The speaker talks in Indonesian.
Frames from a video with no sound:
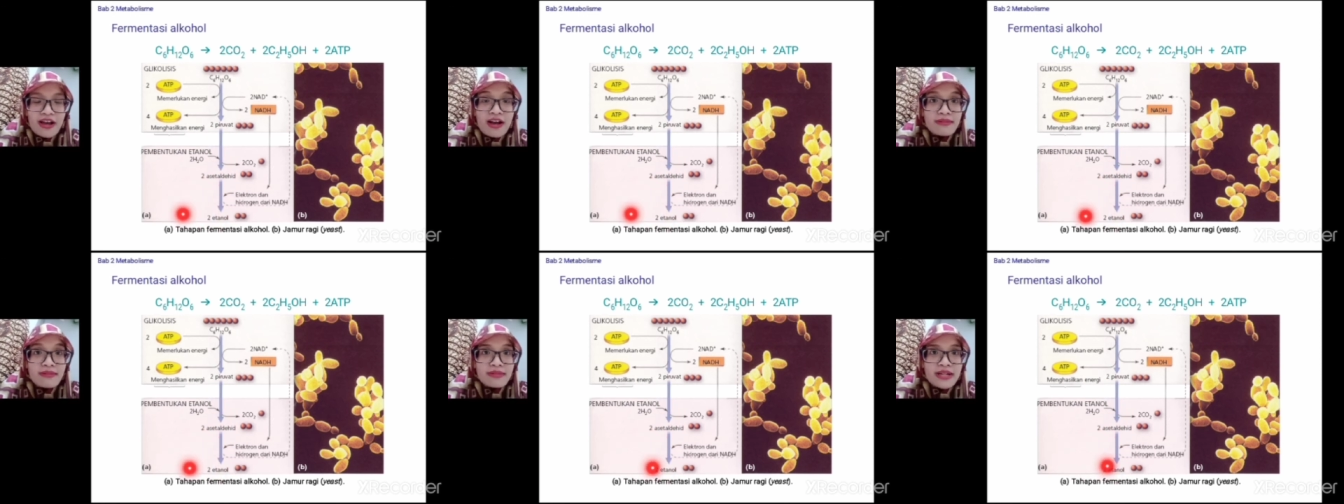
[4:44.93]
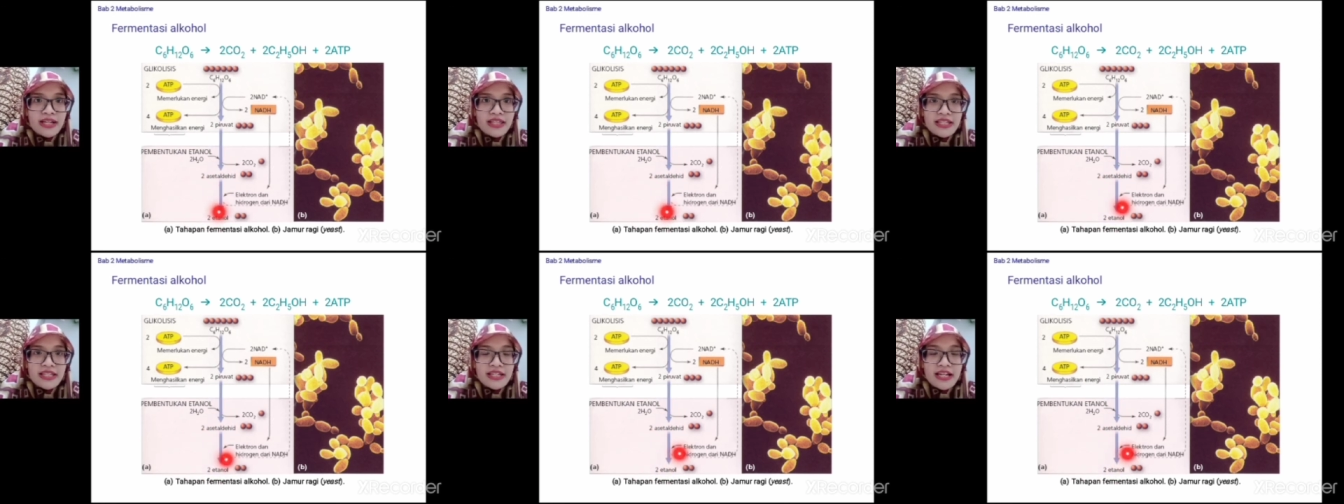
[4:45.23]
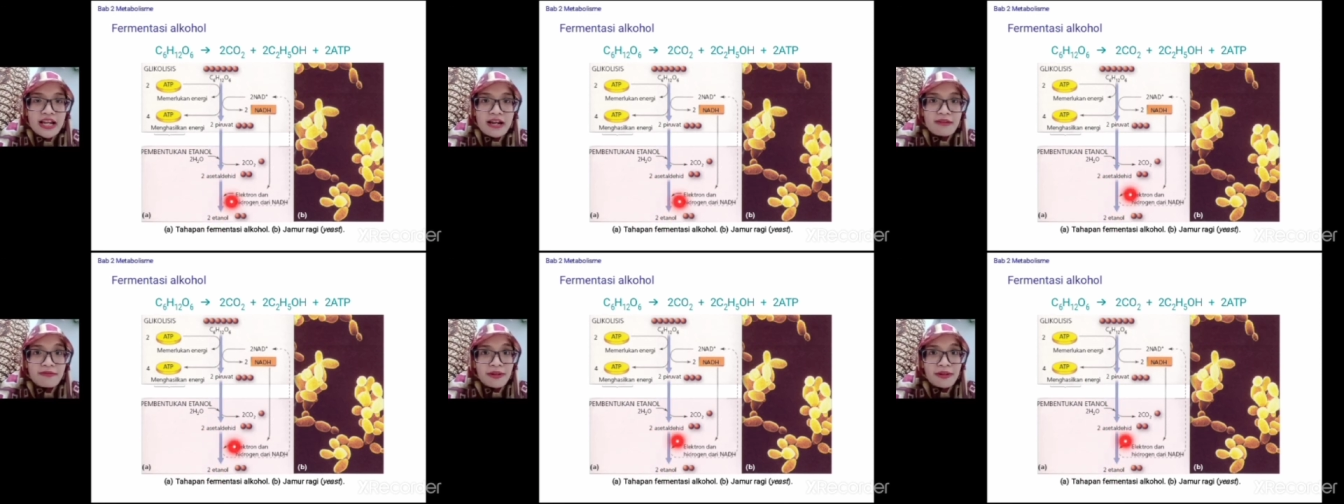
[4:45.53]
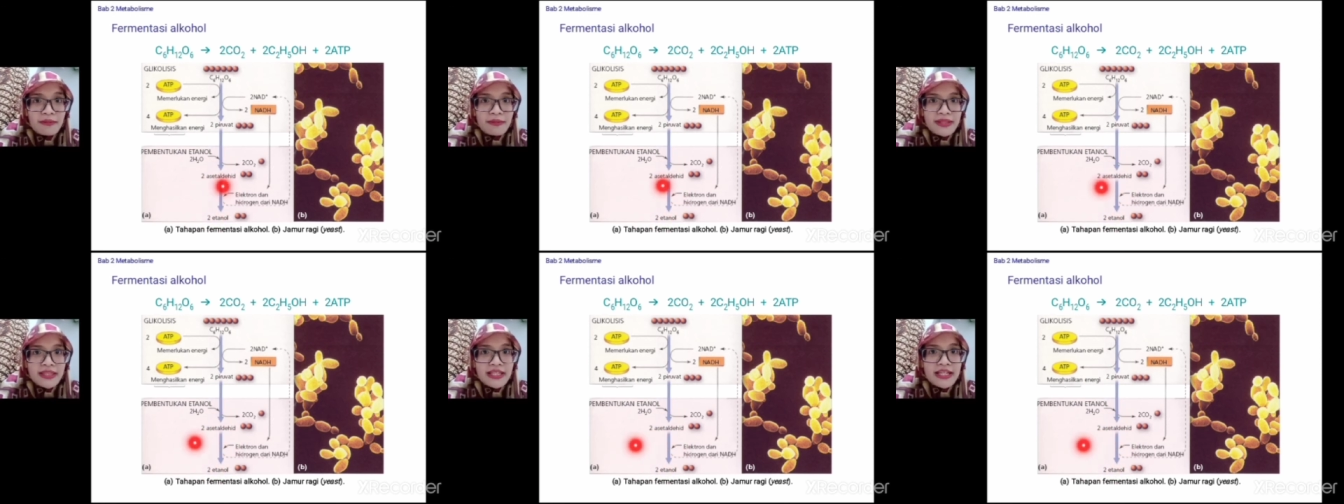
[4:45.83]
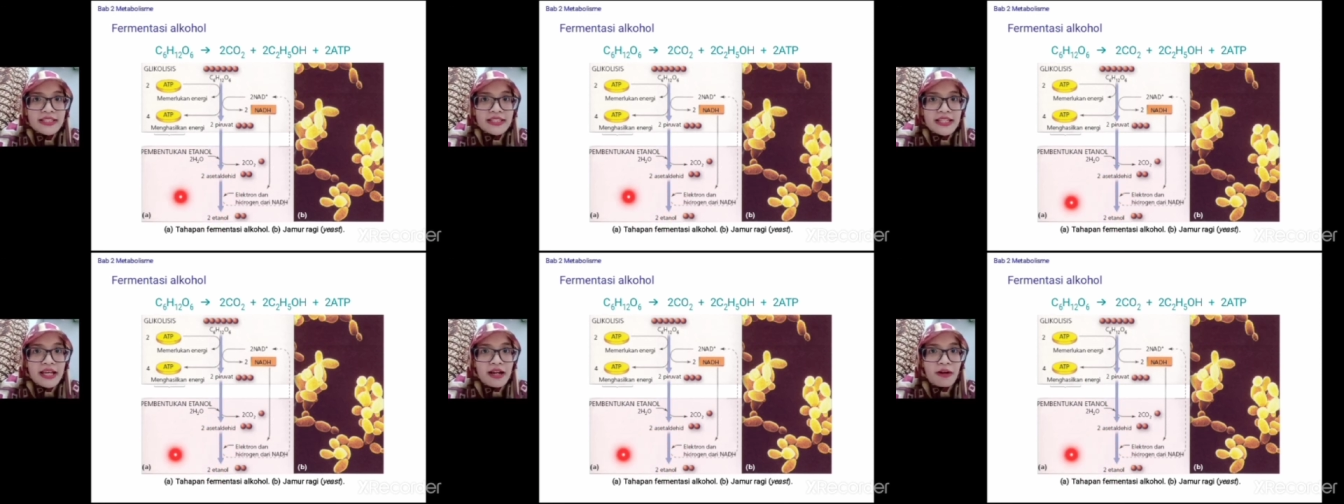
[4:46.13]
berarti dalam
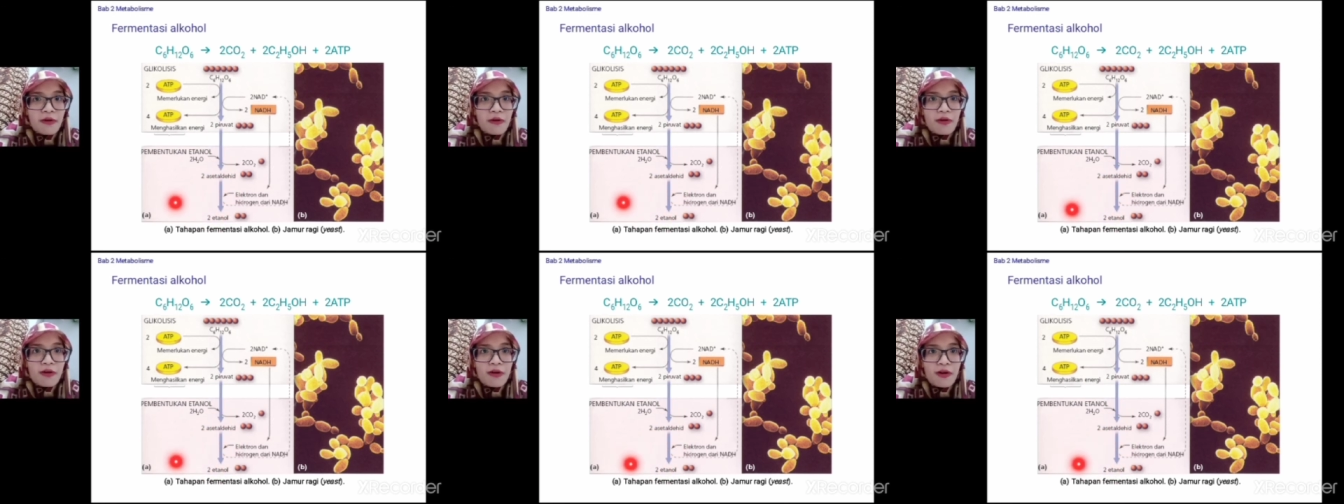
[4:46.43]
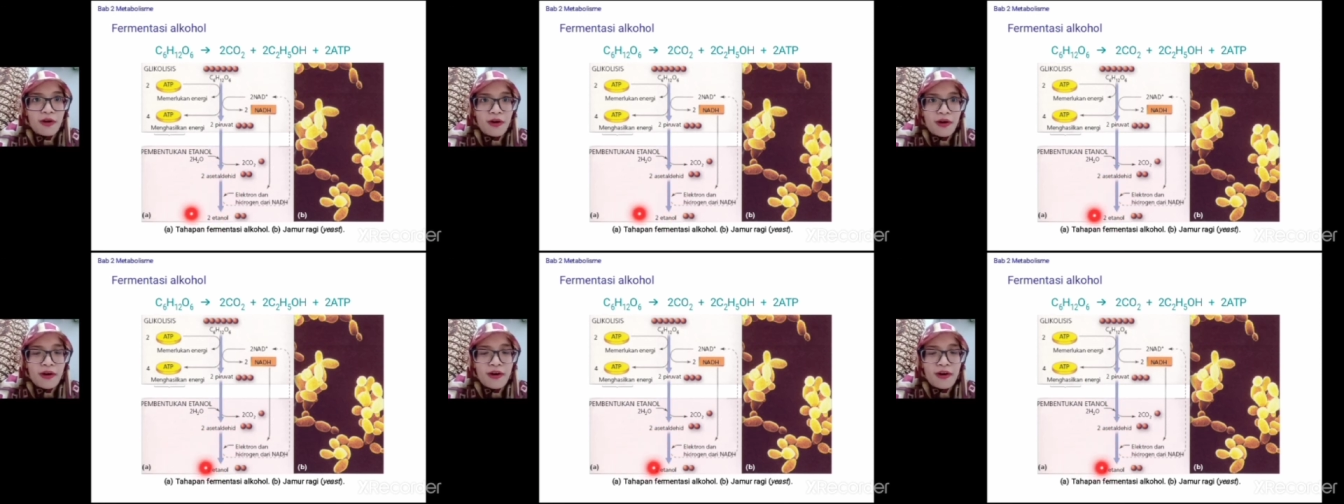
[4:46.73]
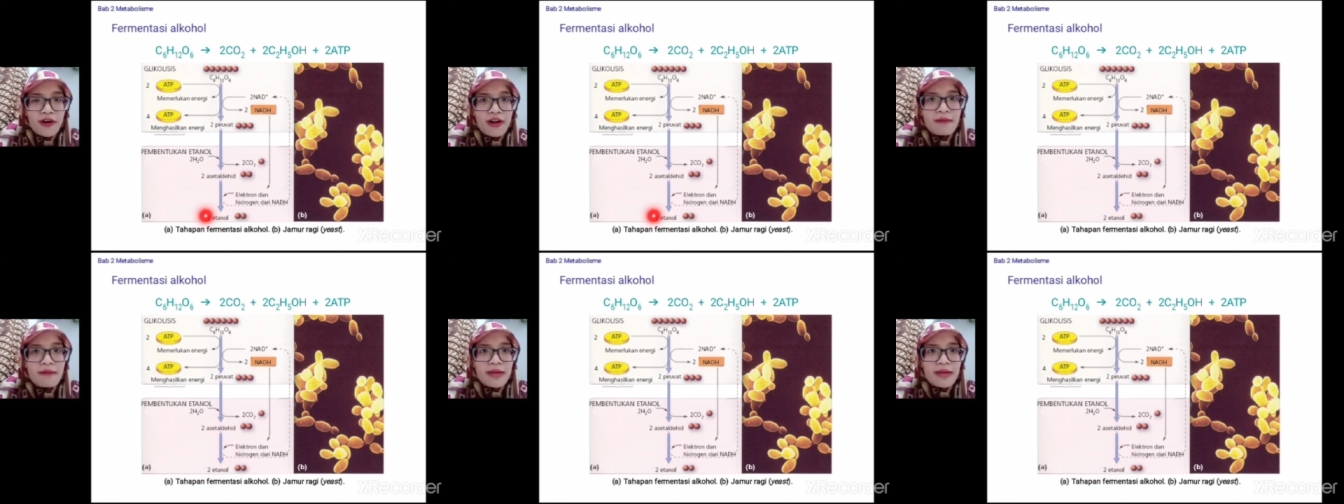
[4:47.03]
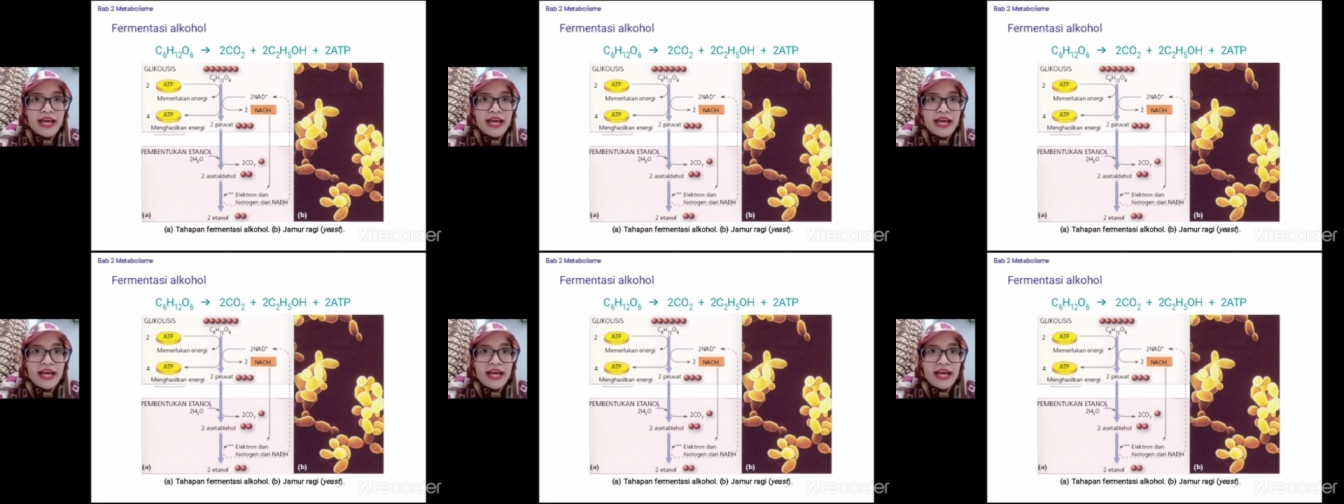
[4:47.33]
fermentasi alkohol